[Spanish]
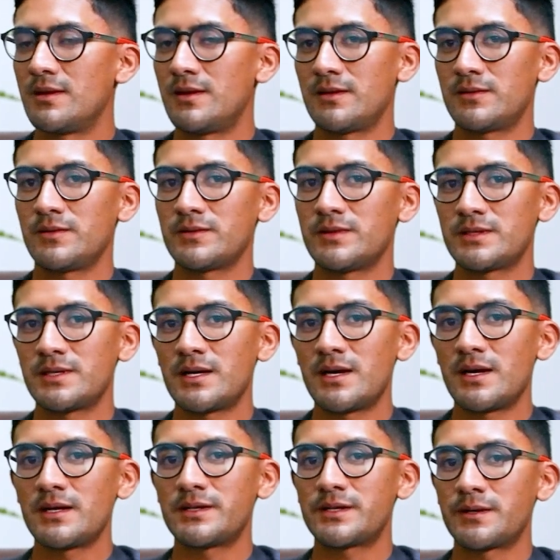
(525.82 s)
Entonces
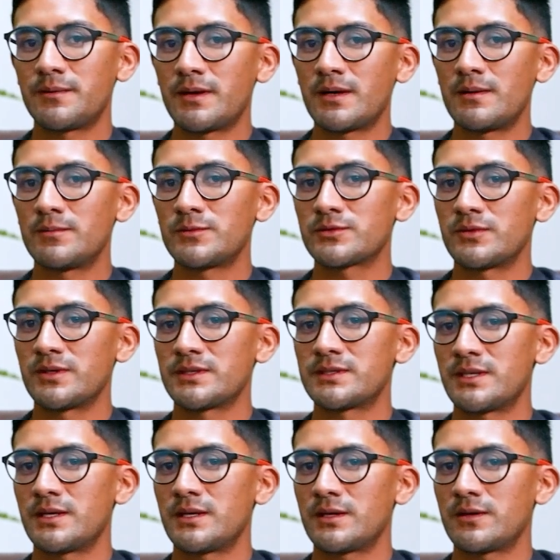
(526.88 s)
ya trabajamos con
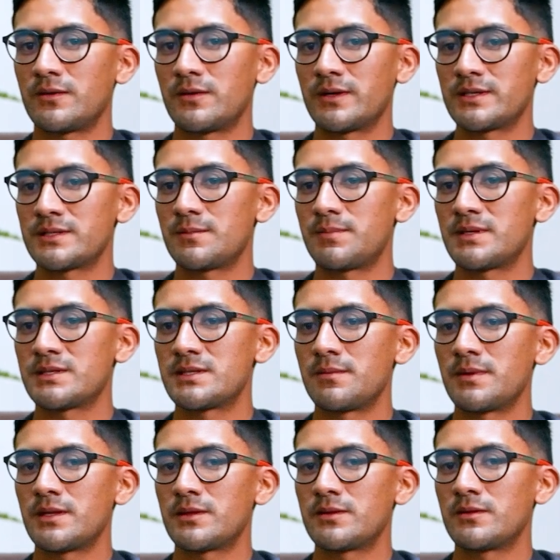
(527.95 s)
ese, con ese
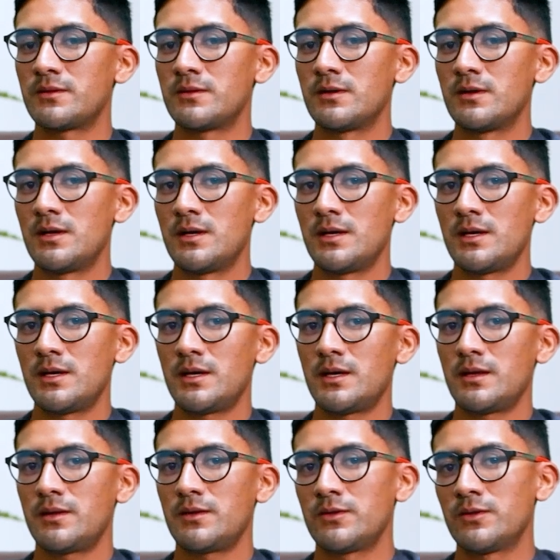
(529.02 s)
pensamiento,
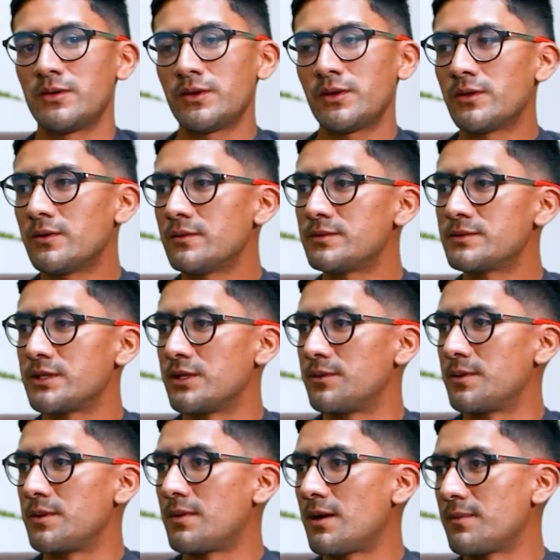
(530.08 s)
eh, no yo,
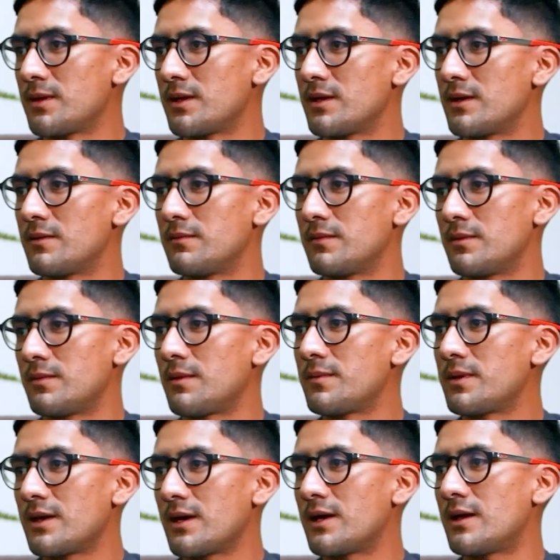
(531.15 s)
sino mi mami. Mi
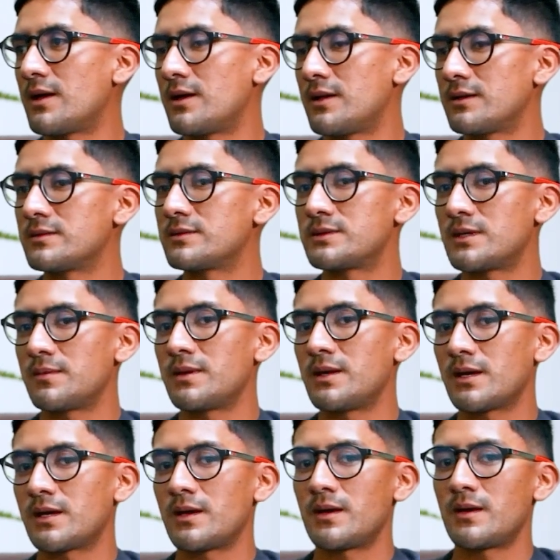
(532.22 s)
mami ya
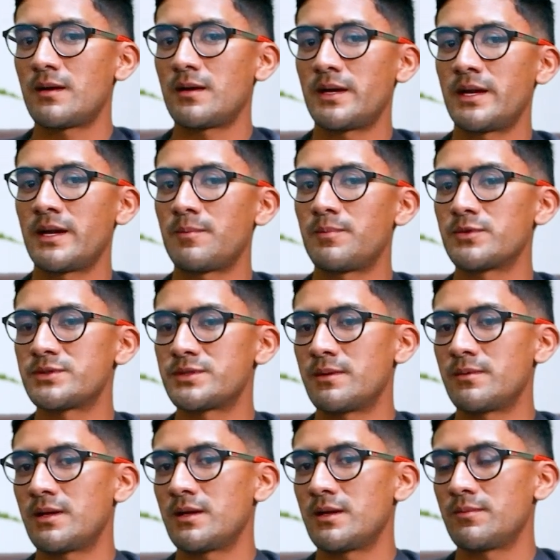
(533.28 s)
sabía que era
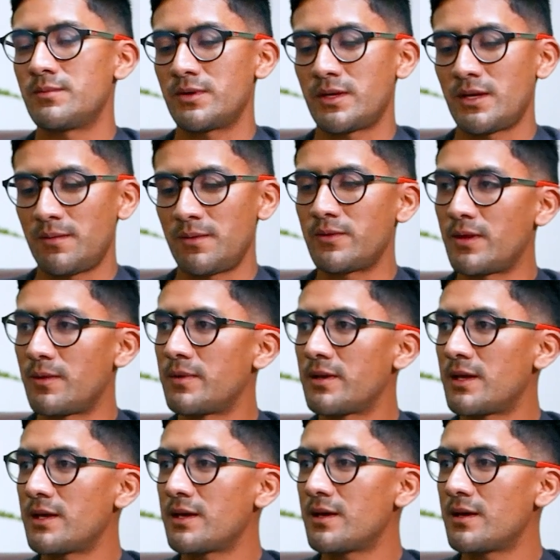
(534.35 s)
posible, porque había una
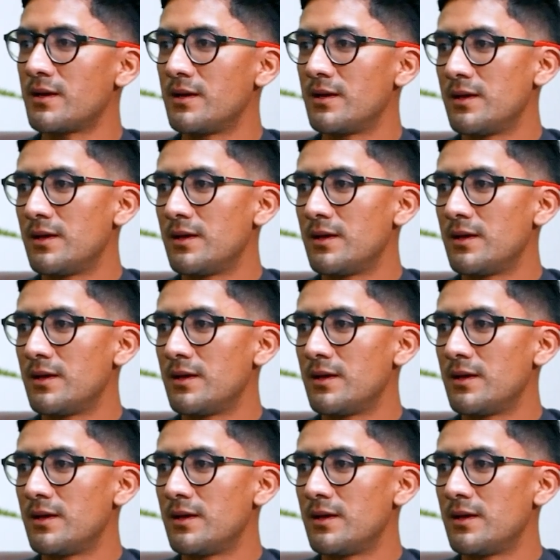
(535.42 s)
medalla